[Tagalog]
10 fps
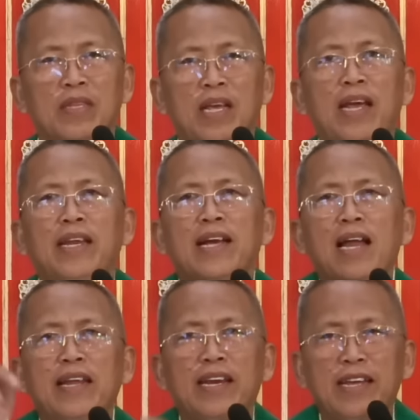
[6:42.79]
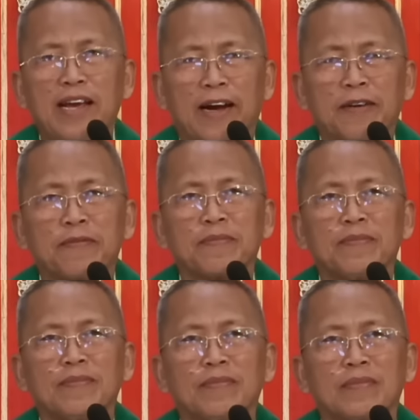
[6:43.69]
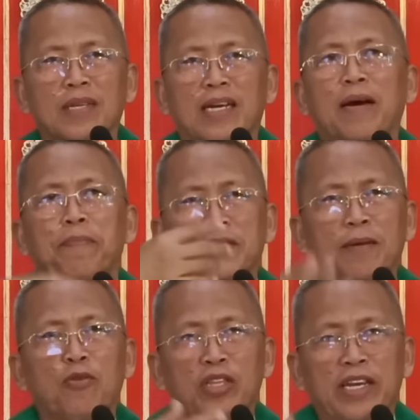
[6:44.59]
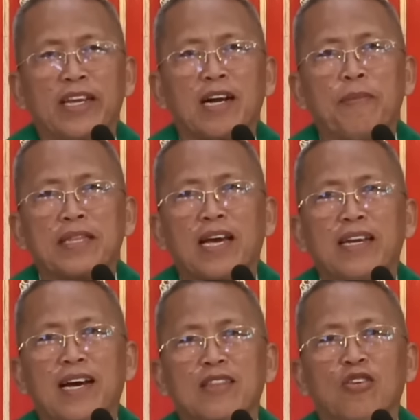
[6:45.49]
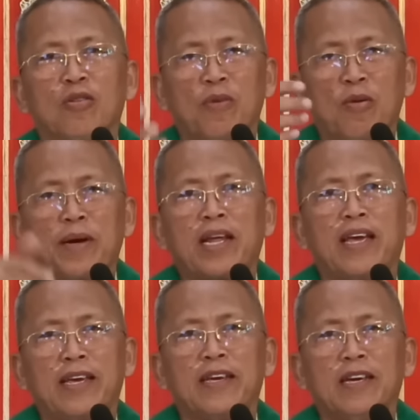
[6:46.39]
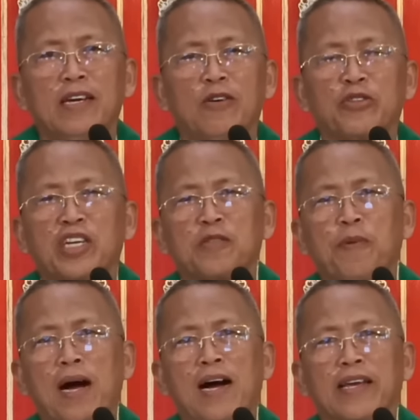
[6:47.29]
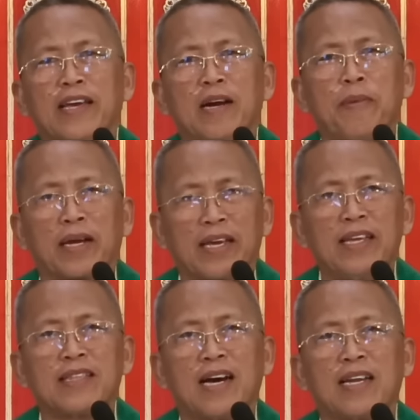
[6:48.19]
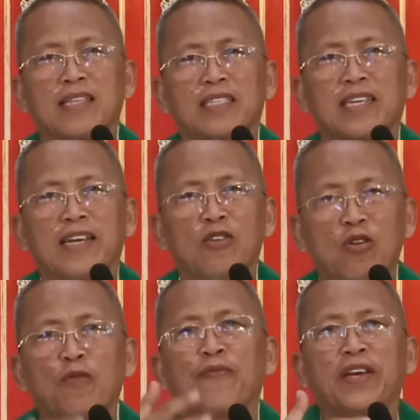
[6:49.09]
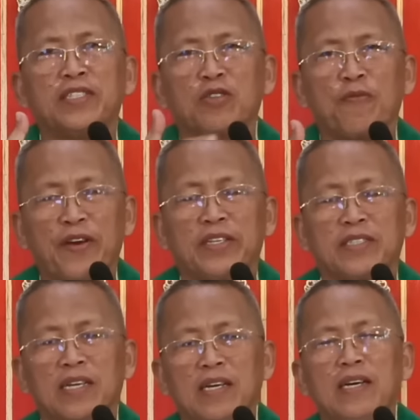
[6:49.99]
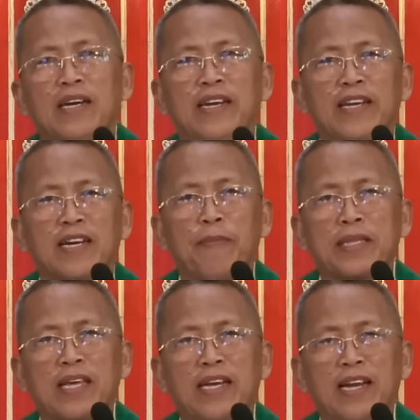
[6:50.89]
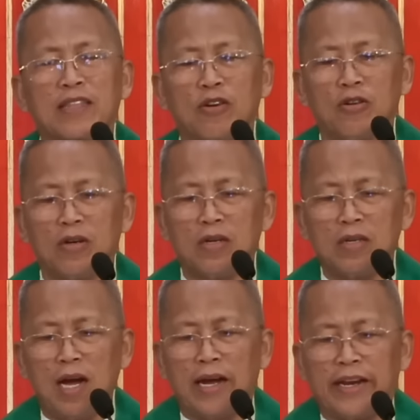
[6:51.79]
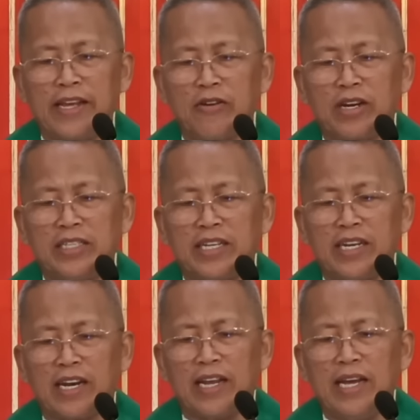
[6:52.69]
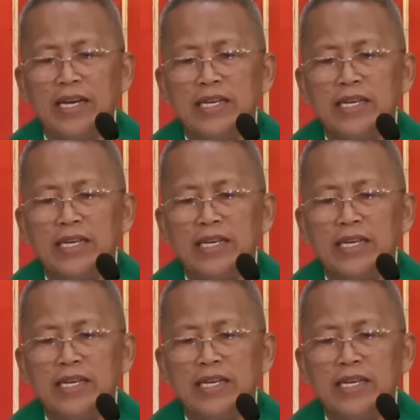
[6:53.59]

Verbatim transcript: Nya inig niya kanang pasabot ini kamatay nato mao manay usas paagi nga magkita na tas Ginoo face to face ini kamatay nato ah niingon din siya diri